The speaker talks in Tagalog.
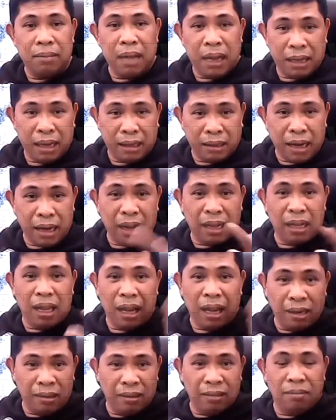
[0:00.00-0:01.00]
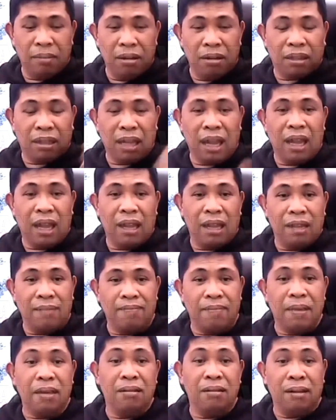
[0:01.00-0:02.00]
Bakit naging
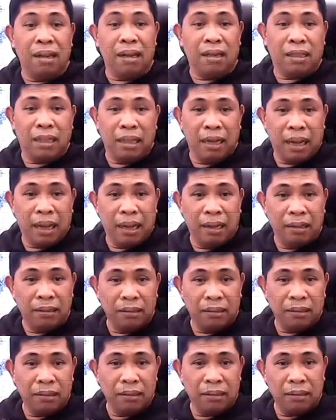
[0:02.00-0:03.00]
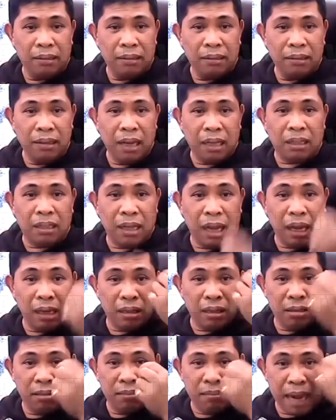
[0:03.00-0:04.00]
multi-billionaire sila na
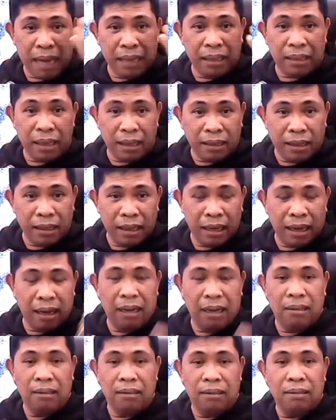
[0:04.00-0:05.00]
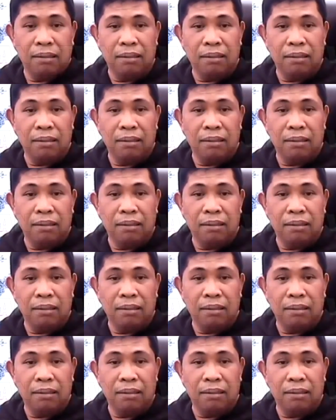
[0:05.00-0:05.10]
change yung mindset nila?